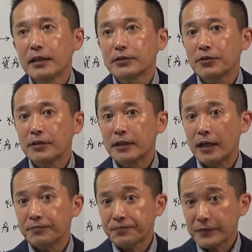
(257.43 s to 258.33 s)
そういっ
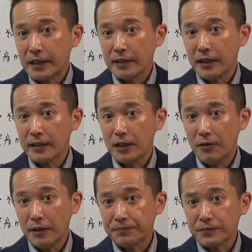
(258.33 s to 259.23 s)
た方々
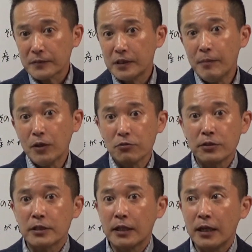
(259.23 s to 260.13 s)
は今の
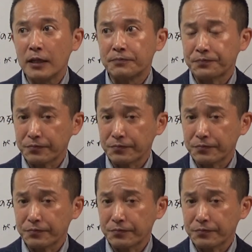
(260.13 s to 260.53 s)
うちから